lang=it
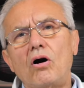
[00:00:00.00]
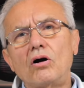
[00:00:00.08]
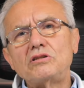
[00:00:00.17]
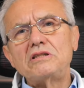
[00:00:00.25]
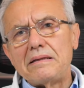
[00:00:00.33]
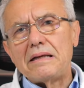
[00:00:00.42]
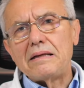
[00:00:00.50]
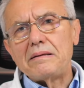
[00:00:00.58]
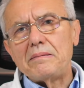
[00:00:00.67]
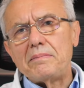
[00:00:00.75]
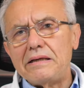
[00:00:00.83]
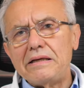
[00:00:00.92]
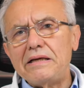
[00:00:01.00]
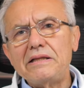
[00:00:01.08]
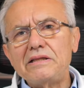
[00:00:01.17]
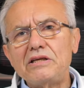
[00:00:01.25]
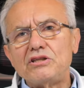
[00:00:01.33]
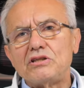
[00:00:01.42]
oggi dei
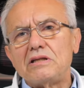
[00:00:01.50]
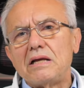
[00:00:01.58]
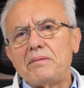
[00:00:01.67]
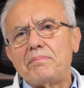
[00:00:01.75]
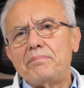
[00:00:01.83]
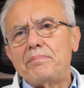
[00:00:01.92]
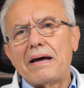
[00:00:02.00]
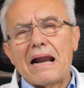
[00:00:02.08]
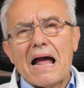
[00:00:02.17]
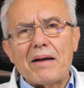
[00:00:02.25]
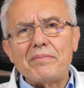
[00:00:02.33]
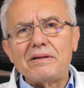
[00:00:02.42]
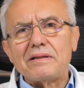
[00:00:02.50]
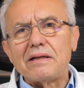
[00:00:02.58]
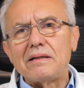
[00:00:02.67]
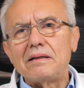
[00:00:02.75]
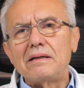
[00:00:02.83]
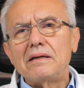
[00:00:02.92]
indici, dei
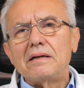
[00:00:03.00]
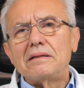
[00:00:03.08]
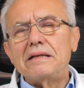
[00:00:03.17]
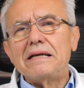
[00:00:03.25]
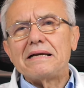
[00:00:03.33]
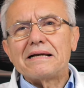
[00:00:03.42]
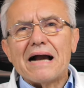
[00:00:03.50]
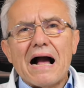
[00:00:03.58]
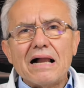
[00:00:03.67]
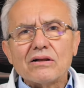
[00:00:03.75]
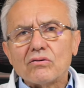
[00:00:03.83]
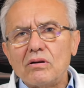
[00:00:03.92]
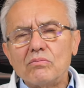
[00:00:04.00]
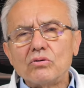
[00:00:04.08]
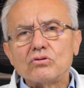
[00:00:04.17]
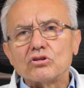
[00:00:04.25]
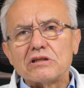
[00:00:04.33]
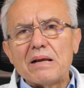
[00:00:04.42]
parametri, dei, dei, calcoli
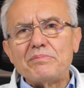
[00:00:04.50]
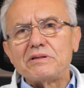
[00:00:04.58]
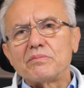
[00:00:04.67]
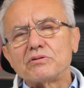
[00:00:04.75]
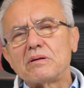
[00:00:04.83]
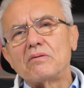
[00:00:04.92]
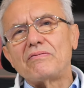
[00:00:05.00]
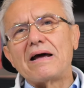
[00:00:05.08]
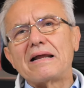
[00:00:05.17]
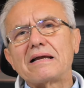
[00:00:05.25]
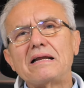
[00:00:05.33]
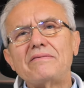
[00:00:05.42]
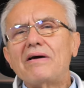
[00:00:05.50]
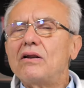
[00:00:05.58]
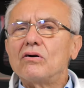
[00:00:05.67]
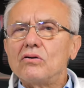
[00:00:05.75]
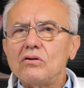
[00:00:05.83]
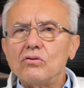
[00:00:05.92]
molto semplici che possiamo fare anche a
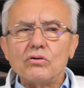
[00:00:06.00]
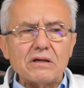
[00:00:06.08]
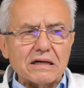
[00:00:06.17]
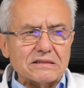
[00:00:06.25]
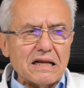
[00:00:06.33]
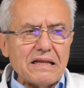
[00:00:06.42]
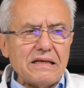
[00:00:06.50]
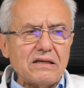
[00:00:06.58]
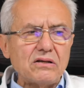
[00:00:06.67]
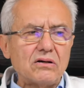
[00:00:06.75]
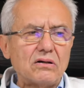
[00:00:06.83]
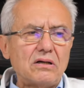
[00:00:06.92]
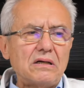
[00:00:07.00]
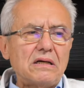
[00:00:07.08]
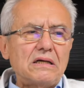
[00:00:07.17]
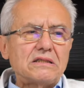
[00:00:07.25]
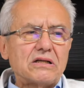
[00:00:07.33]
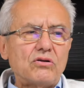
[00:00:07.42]
livello noi casalingo.
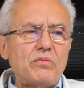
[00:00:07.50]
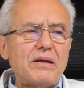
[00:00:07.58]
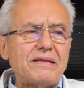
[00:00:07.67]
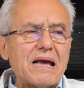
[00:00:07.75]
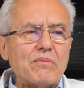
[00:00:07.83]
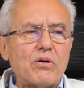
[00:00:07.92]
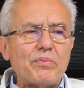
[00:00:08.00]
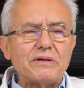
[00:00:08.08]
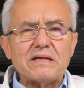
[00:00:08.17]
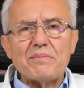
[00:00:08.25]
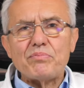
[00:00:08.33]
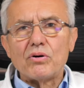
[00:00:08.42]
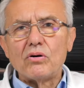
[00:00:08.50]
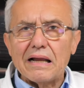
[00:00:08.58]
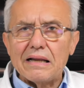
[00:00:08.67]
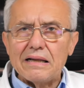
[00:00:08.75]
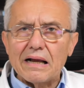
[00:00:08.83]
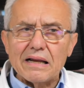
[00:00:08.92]
Se noi mettiamo per esempio
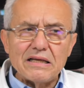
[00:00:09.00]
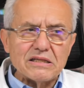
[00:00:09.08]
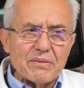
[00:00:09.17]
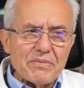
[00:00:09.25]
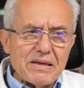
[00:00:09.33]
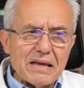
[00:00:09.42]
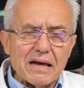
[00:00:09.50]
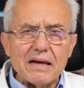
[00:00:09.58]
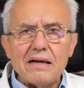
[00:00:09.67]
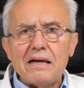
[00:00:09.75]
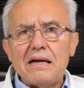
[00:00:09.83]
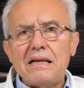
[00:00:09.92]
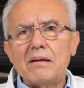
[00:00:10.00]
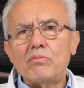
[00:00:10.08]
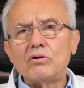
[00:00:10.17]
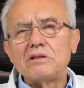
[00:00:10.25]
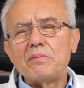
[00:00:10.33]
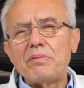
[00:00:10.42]
la glicemia la
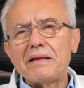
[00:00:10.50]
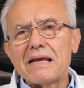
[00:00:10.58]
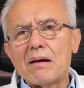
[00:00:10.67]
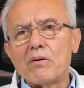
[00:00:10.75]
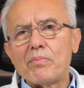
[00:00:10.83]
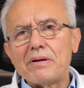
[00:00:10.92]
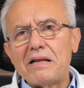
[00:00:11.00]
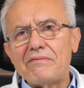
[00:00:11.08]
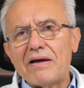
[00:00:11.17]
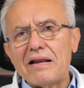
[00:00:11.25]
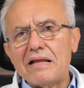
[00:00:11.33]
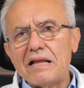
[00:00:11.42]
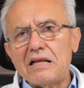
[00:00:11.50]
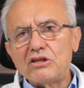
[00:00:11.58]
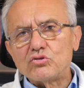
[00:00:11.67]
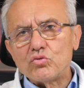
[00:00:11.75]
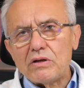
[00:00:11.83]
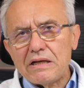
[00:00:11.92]
moltiplichiamo per i livelli
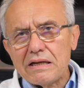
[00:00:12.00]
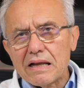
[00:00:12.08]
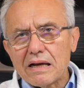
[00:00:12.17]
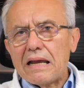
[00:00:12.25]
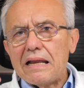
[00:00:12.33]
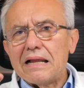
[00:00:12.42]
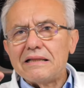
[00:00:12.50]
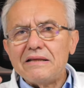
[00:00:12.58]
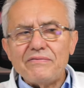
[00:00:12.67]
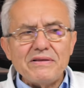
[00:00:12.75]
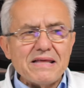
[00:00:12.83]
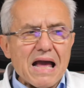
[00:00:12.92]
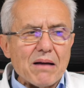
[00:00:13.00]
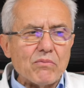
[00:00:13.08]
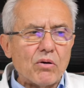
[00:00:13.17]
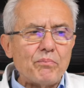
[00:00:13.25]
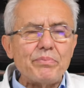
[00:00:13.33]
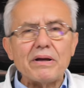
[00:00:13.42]
dell'insulina e la
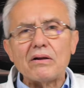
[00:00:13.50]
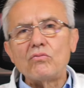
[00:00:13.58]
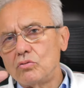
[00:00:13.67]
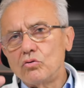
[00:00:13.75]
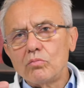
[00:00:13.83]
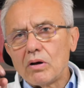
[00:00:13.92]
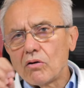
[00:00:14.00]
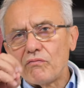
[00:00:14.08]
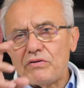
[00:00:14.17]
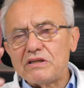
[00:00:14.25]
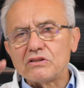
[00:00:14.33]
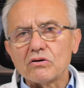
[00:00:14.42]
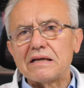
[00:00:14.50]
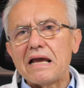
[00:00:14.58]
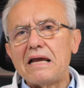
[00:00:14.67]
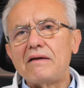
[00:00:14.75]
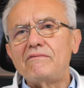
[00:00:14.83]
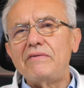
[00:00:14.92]
dividiamo per un numero fisso
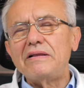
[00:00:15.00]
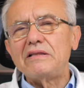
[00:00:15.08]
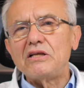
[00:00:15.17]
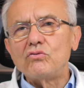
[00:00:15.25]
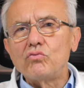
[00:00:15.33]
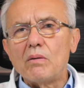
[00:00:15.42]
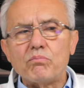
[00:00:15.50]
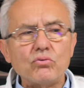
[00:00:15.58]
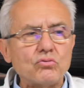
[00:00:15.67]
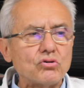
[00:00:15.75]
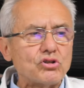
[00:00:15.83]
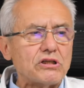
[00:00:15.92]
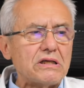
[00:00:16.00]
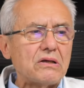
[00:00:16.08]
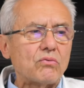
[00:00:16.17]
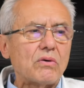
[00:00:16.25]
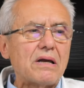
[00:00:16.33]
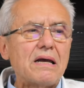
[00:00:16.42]
che è
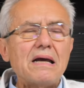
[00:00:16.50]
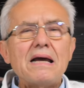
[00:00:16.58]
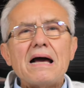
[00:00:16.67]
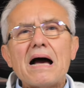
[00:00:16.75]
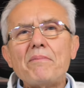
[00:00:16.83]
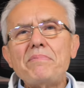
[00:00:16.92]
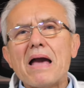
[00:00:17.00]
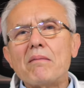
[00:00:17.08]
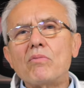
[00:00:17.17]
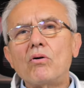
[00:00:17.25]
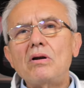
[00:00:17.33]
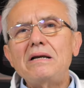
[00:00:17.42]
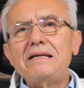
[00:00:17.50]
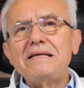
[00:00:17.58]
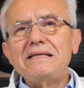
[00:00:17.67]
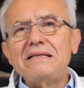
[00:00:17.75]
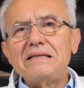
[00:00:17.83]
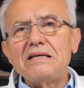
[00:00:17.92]
22.5, abbiamo
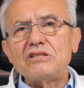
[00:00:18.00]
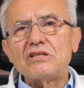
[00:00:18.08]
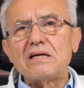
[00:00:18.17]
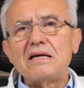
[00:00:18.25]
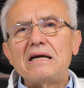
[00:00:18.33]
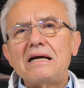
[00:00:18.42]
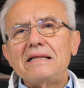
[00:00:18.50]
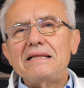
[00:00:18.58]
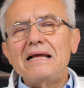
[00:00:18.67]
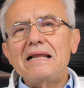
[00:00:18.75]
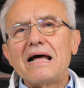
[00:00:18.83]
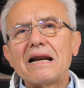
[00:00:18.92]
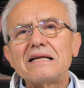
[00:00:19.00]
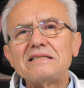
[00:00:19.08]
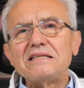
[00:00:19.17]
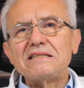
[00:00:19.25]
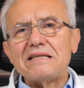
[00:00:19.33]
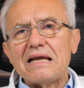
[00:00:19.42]
l'indice della
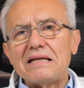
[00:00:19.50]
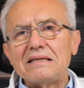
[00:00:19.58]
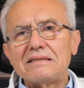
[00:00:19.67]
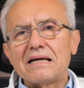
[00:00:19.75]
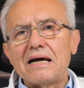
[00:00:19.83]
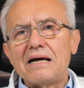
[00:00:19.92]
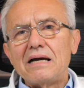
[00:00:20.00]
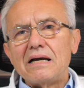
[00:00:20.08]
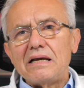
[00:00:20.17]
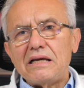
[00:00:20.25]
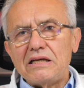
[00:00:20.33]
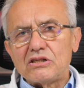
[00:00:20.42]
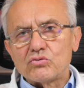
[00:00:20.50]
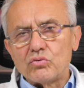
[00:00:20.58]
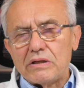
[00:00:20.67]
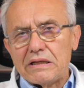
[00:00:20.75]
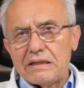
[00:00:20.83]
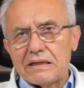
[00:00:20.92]
resistenza
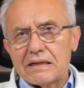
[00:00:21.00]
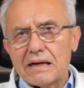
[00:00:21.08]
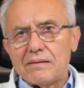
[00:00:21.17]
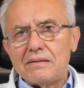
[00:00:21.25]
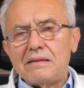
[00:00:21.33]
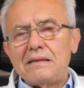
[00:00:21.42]
insulinica.